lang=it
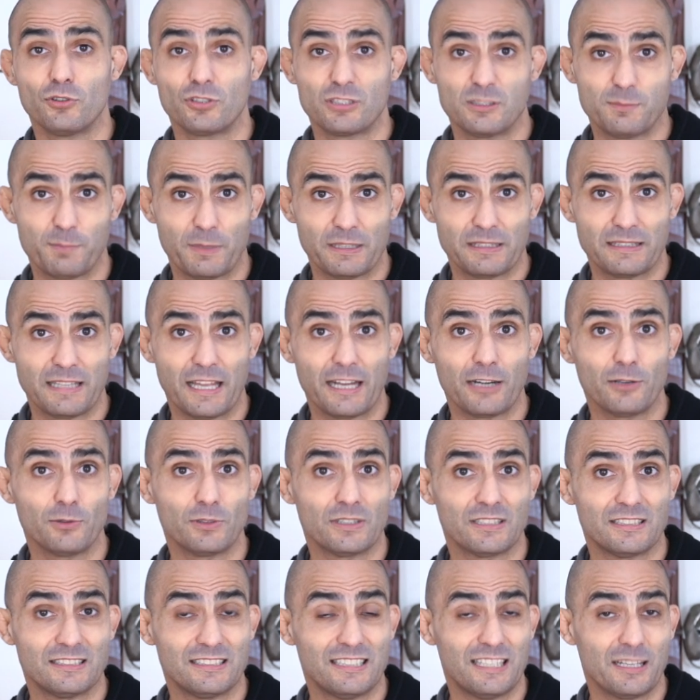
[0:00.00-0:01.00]
rispettare
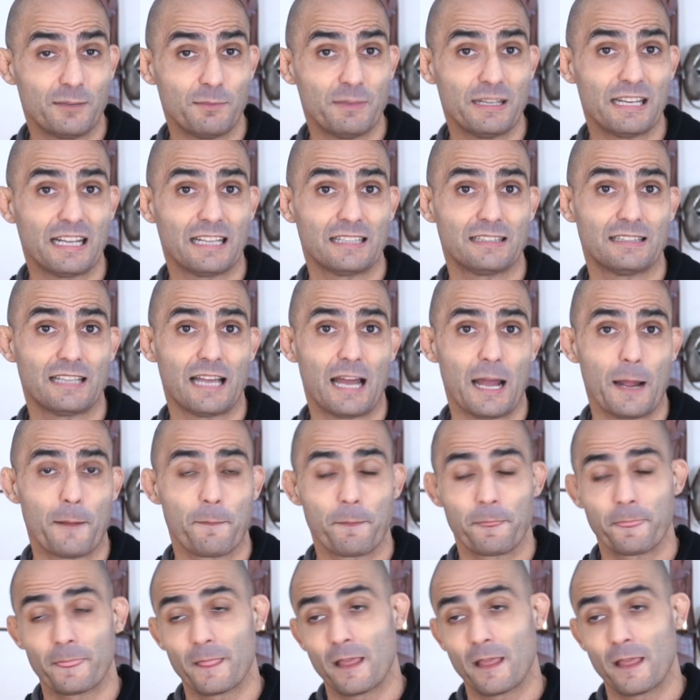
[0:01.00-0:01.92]
una determinata